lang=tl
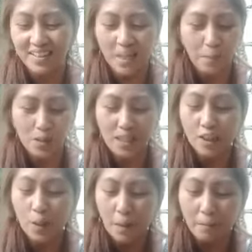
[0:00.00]
Tapos
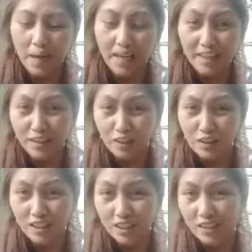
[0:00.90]
ano, papakainin
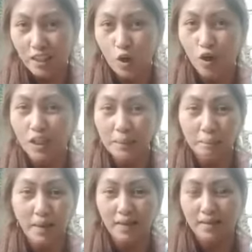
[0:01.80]
nyo lang siya ng
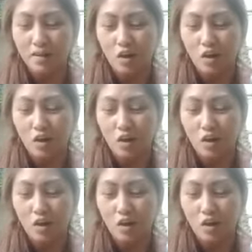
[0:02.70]
oliba.